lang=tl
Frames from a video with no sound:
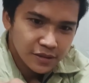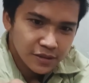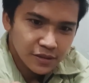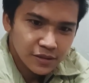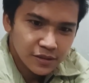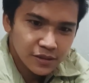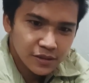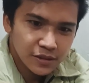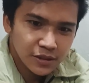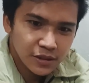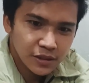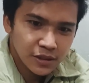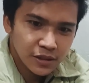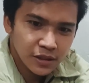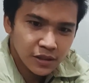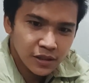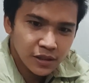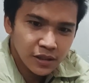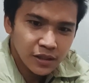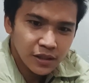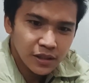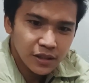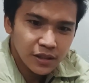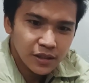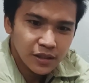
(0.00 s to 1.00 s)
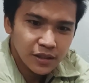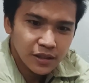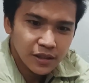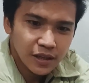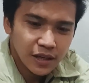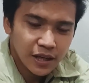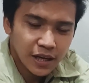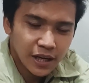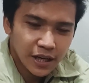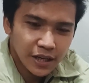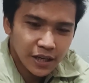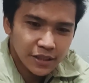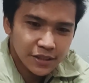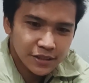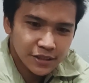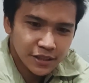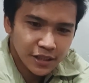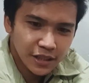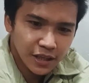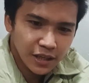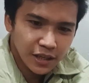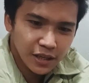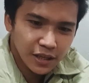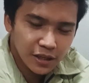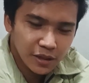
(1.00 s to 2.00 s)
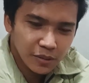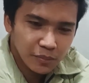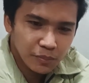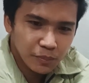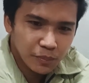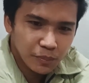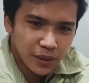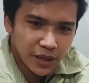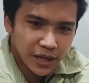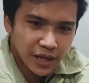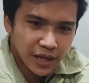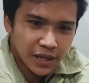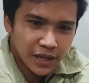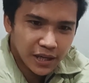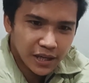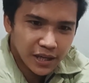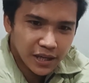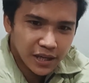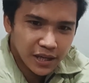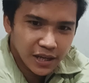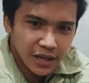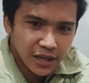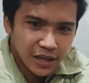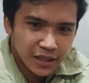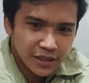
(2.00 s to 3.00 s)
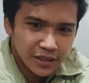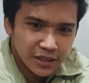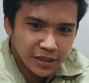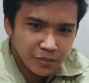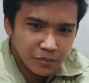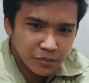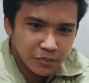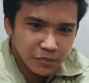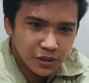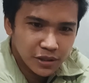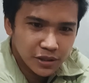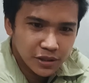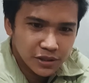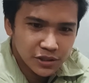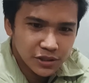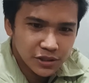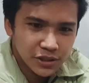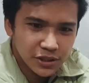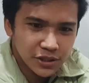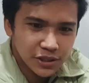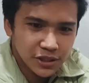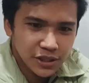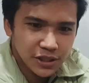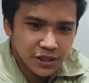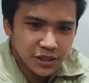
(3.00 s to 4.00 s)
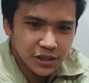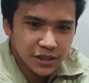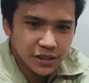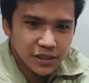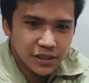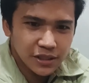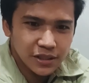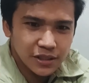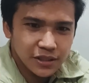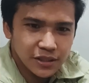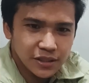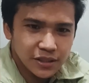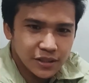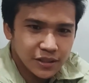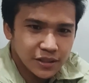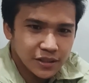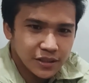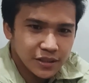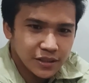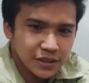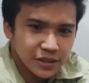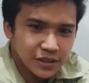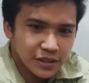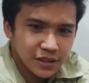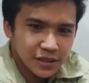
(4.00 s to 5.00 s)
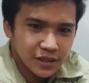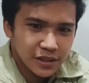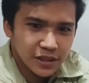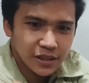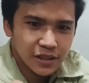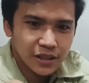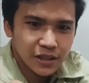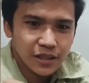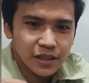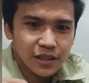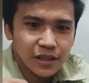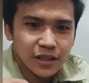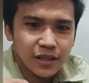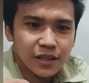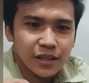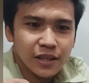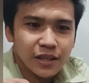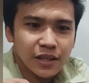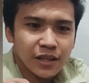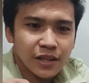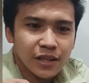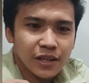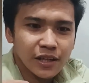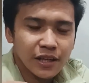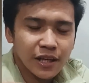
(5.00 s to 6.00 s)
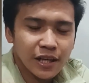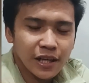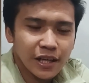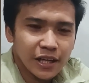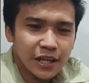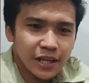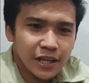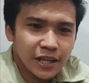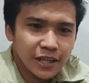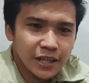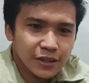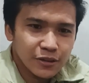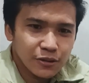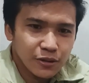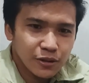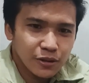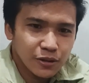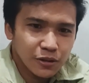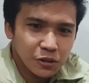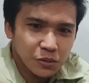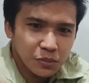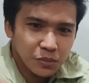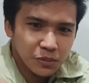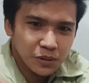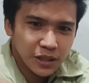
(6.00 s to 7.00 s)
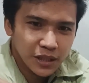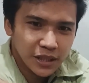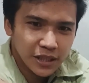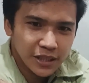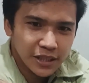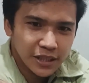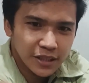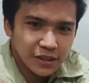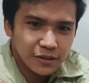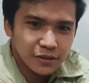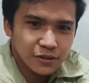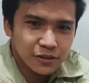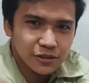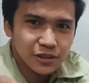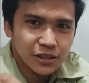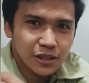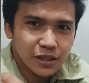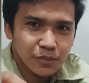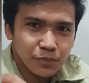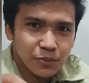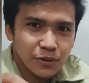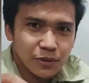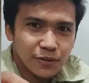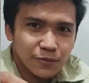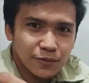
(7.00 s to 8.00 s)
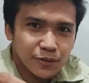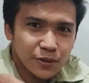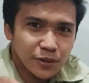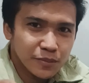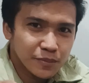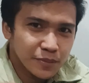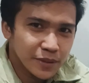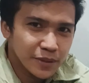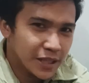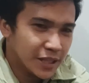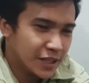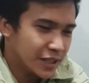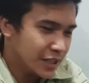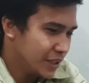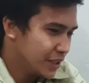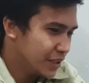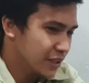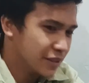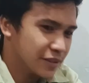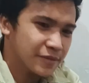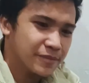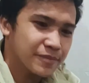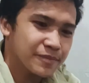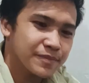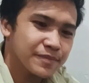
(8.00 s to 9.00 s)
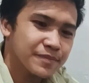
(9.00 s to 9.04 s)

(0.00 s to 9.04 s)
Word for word: Si Aizel Repaha, number 13 ikay katulong nakadaog sa perfume day.